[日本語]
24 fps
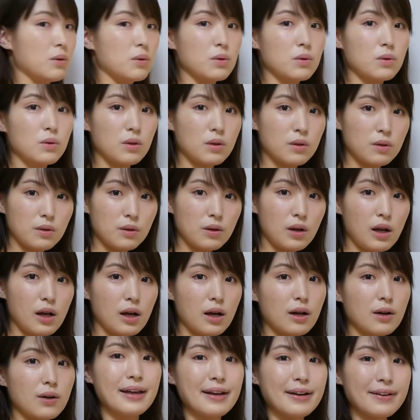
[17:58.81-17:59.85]
くるんですが、
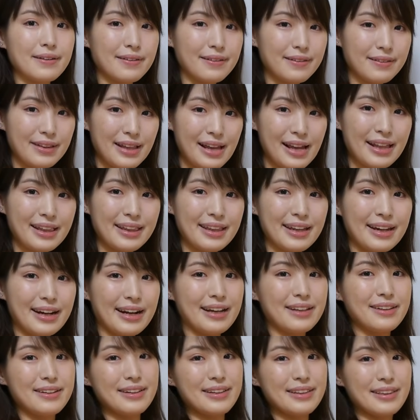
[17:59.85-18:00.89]
ここで
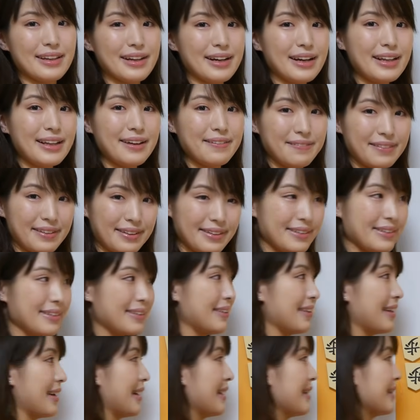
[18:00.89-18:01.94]
狙いの一手が出ます。
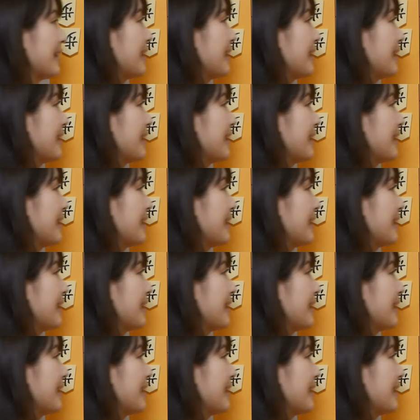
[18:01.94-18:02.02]
なな